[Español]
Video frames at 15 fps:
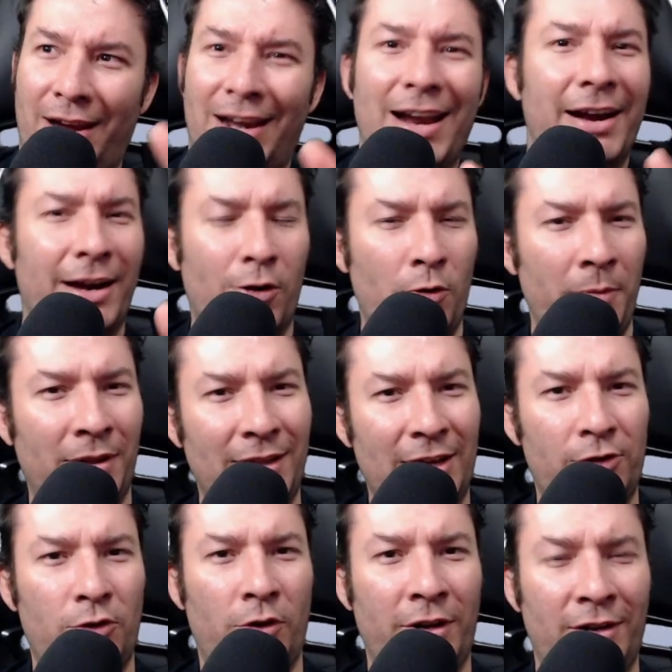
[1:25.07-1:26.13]
las
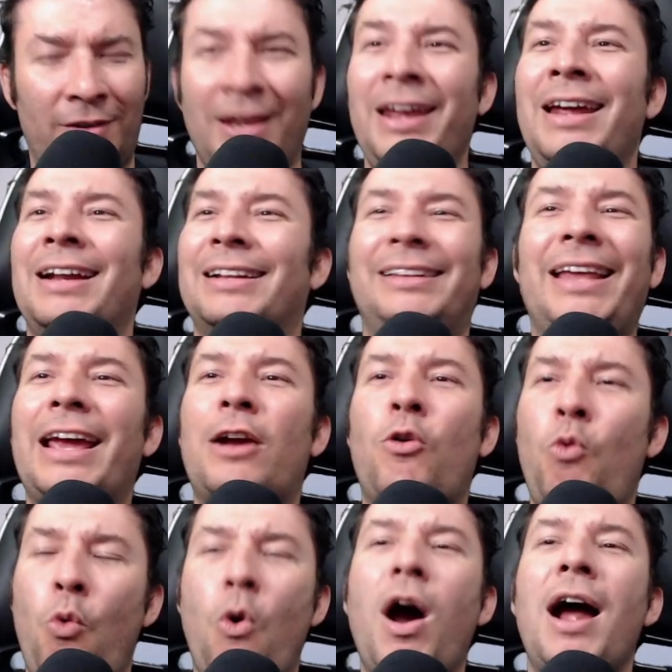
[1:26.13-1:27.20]
recomendaciones de
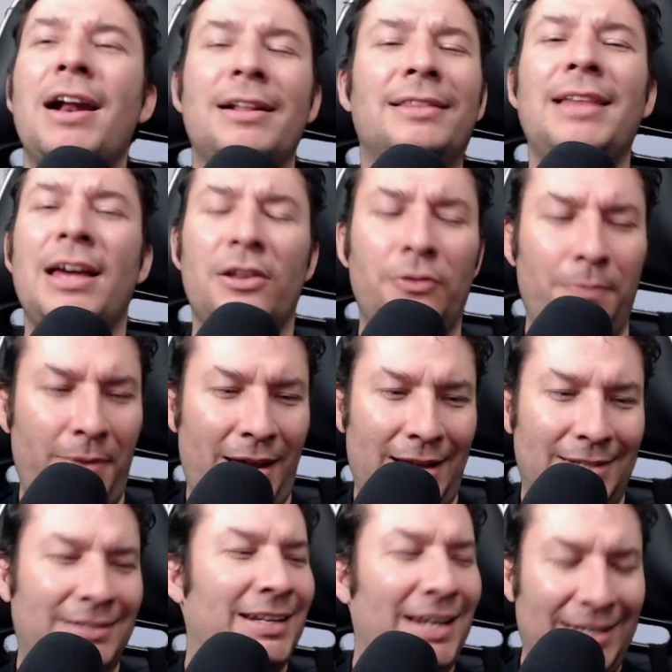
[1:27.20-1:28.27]
cuántas
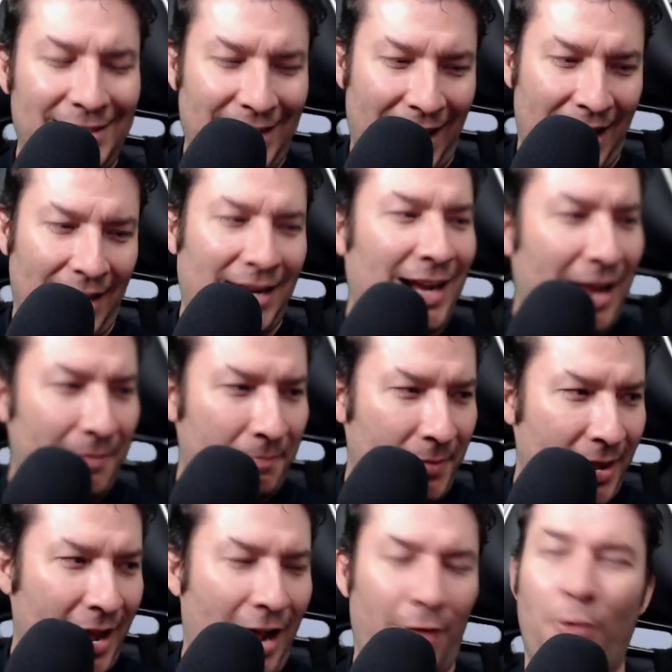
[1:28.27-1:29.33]
veces han
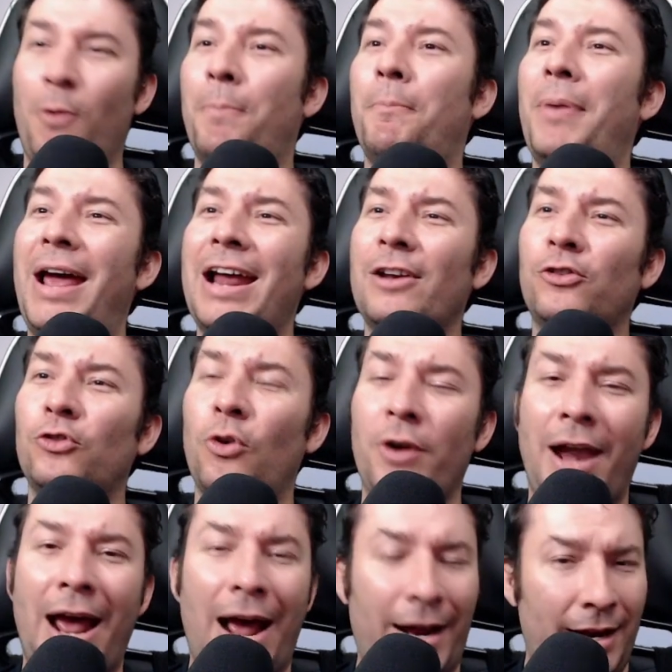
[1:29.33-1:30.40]
cambiado
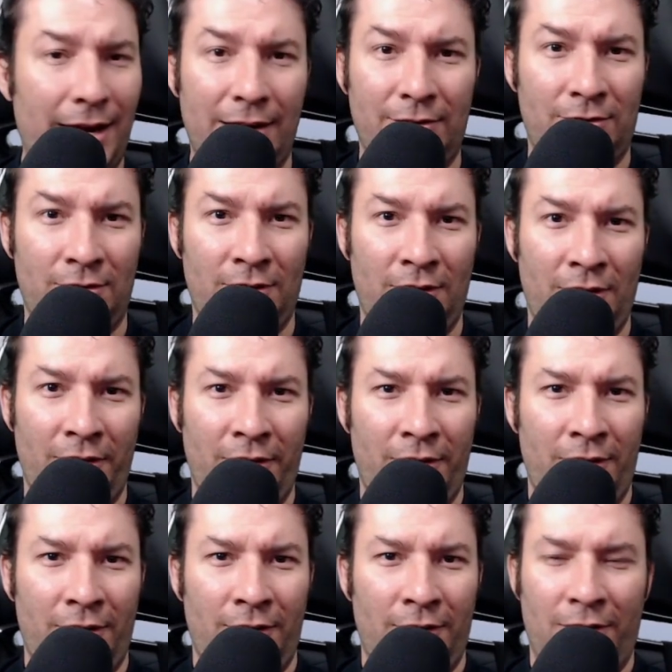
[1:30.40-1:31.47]
personajes
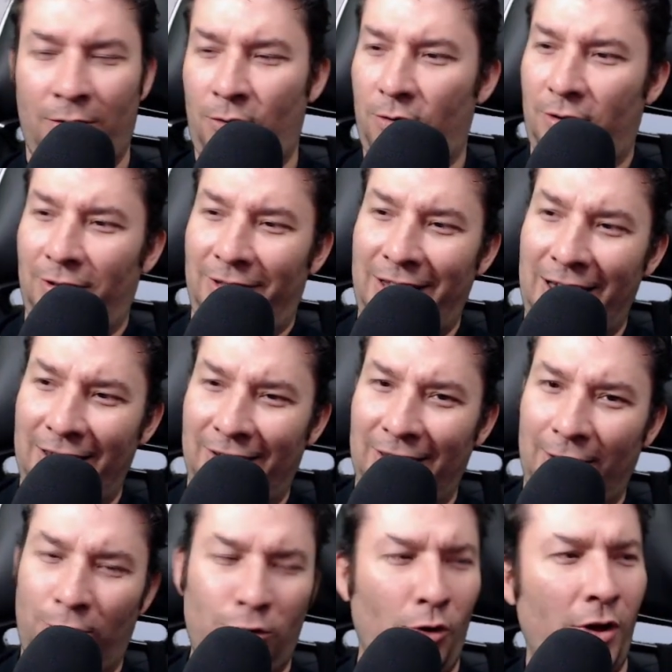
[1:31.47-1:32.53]

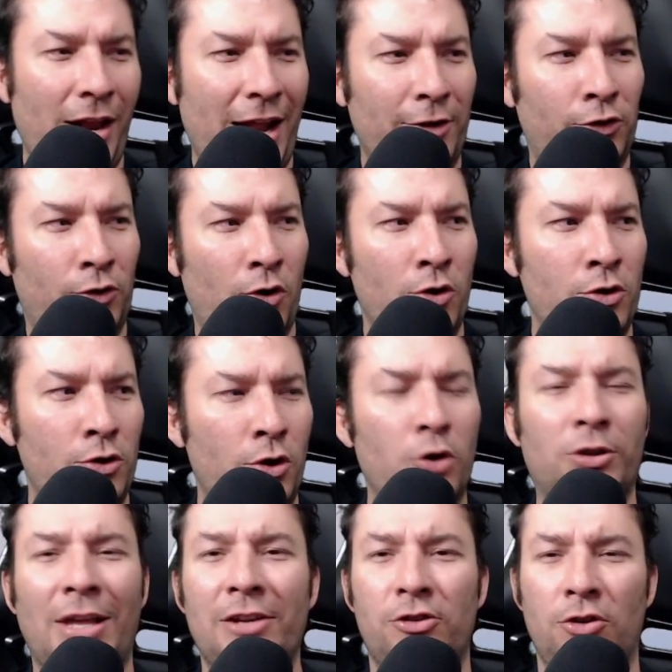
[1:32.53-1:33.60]
desde todas las
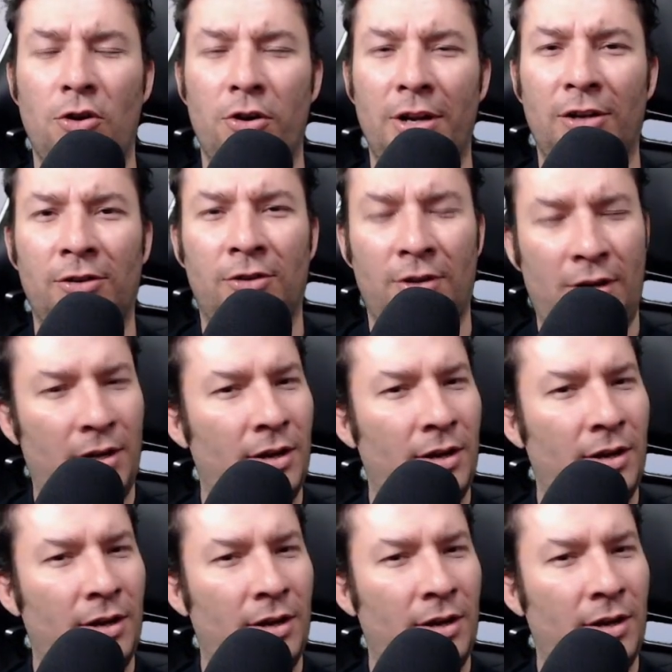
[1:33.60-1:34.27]
connotaciones